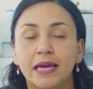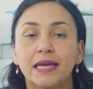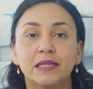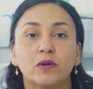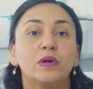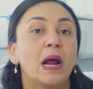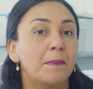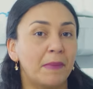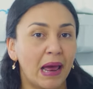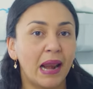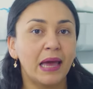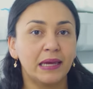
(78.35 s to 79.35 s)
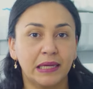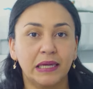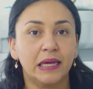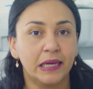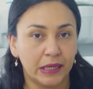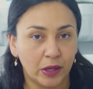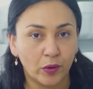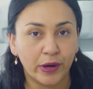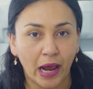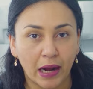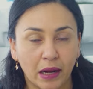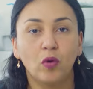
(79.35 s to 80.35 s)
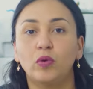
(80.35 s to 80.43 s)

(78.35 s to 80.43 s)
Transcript: es una mala higiene oral,